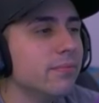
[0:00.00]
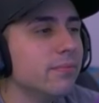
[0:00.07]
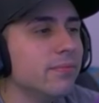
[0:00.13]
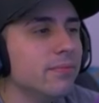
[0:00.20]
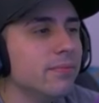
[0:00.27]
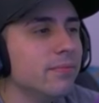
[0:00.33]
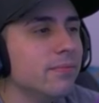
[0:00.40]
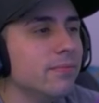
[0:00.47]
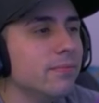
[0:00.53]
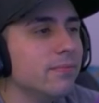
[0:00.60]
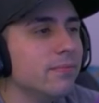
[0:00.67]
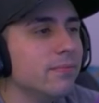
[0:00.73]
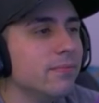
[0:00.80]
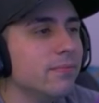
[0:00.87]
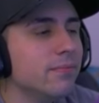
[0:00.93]
En casa.
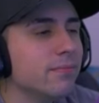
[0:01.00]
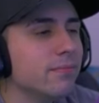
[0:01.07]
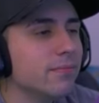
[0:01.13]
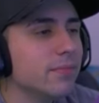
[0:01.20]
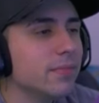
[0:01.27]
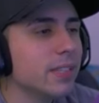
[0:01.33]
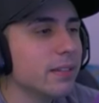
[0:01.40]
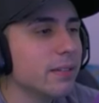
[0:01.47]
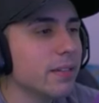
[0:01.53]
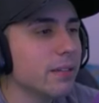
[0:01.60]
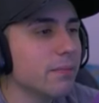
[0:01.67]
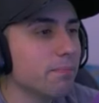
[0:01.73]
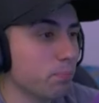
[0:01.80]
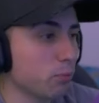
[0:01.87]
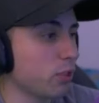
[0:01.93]

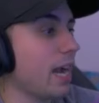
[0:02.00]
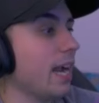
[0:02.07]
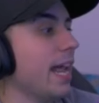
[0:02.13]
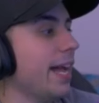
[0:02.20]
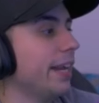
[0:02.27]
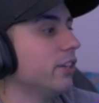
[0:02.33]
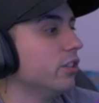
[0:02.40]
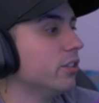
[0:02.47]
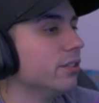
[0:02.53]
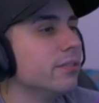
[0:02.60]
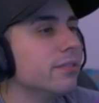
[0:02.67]
Pues tráela, ¿no?